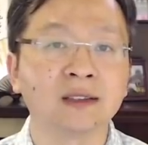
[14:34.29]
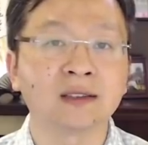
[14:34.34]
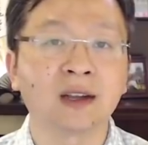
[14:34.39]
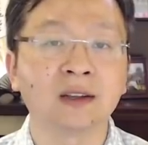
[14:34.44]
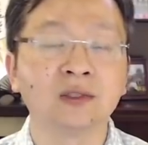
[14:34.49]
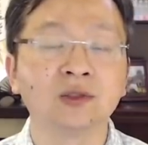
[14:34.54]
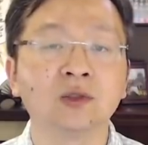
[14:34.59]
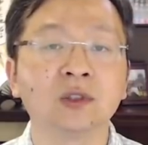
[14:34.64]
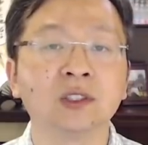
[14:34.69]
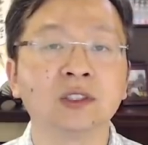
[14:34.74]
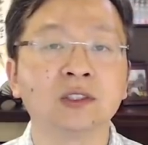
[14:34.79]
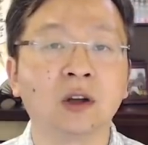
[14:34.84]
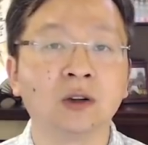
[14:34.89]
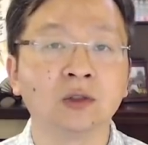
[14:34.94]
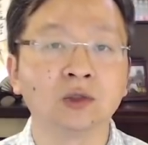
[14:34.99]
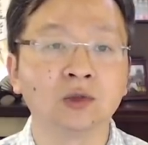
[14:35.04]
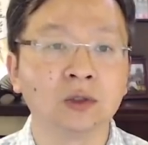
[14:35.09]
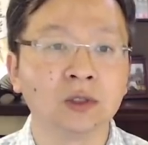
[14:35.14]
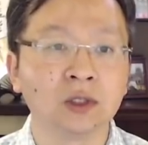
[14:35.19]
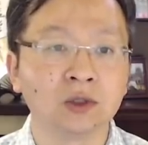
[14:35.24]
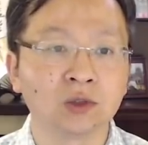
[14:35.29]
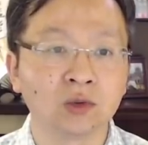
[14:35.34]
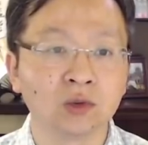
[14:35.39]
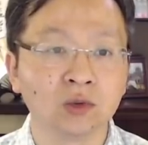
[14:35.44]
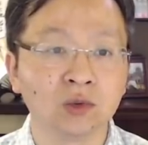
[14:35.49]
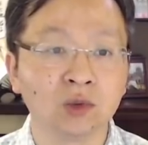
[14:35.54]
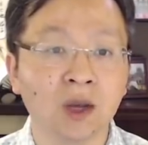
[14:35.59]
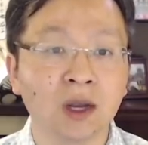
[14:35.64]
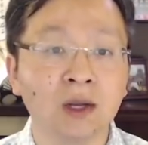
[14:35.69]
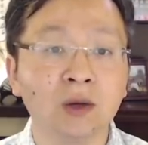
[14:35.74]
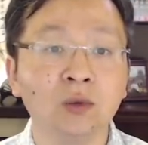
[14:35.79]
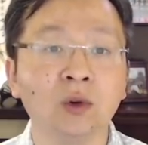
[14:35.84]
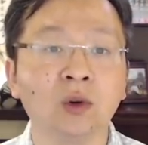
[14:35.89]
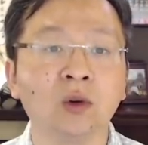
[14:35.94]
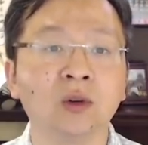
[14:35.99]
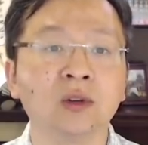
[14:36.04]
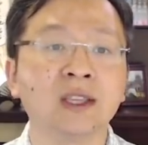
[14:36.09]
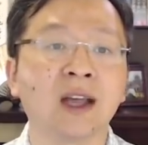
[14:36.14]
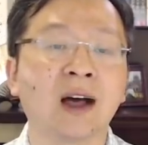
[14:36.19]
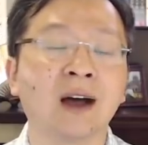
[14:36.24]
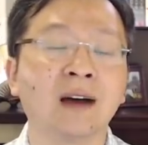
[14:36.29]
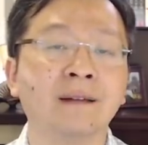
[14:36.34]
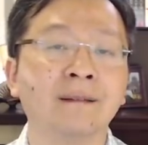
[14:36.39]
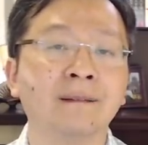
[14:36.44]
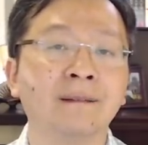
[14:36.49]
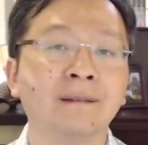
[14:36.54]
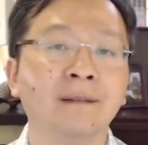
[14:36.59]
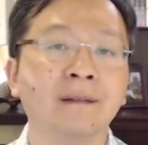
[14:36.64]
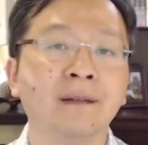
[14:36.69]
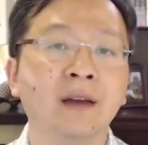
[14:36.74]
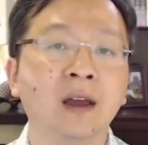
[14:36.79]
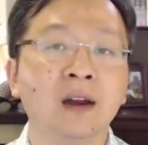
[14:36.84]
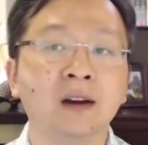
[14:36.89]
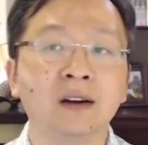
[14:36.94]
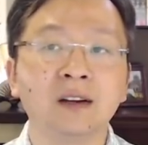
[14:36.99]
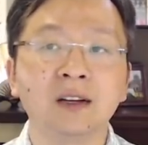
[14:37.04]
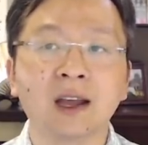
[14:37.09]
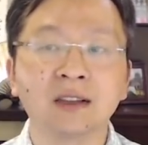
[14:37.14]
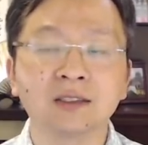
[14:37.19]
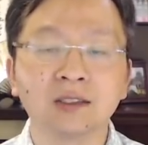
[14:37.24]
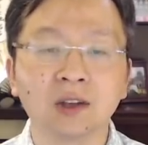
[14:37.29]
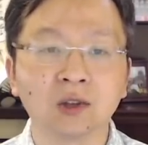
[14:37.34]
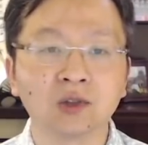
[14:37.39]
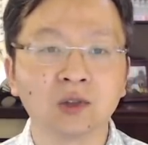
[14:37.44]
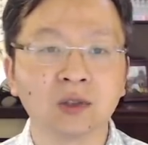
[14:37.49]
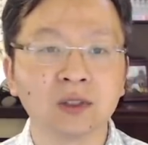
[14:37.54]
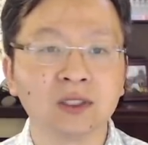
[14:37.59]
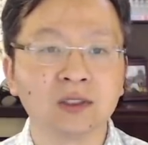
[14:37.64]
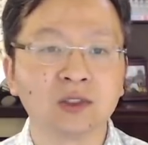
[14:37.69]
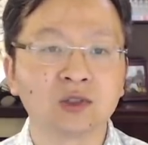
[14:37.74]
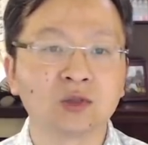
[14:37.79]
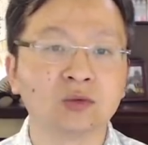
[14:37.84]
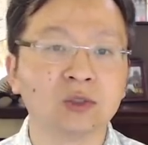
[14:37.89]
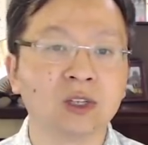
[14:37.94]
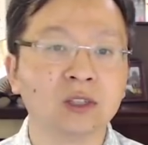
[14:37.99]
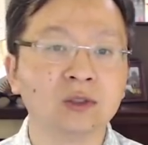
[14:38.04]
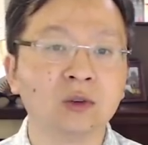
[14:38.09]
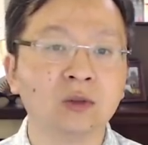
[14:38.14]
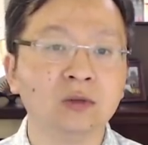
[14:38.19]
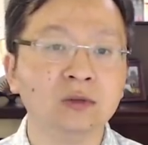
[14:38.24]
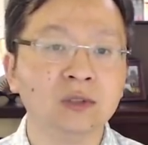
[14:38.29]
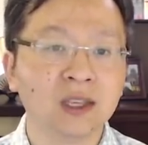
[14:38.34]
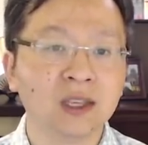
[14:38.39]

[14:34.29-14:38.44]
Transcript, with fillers: 当做小说的主旋律弘扬。而他小说里的主人公，